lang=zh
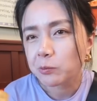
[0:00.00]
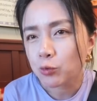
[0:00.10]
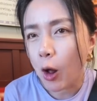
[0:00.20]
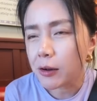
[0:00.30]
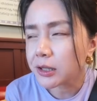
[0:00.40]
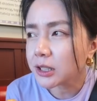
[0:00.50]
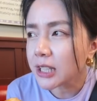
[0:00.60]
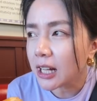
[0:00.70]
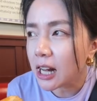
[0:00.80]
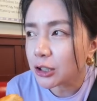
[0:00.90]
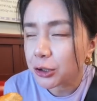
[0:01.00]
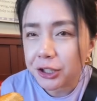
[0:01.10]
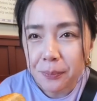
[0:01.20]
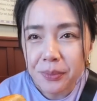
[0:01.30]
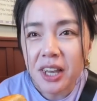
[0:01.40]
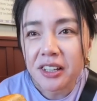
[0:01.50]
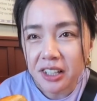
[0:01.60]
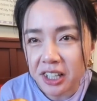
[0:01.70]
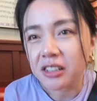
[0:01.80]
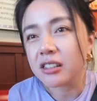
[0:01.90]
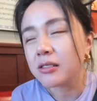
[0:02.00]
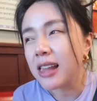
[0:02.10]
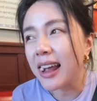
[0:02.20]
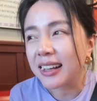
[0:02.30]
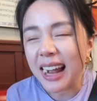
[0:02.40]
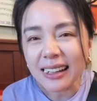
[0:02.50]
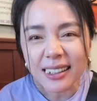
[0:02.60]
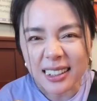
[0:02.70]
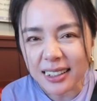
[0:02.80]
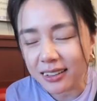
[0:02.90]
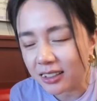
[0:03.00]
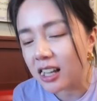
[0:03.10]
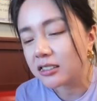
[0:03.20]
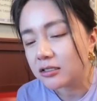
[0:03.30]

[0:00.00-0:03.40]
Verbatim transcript: 对，所以加上它就有点偏硬，太干了一点点。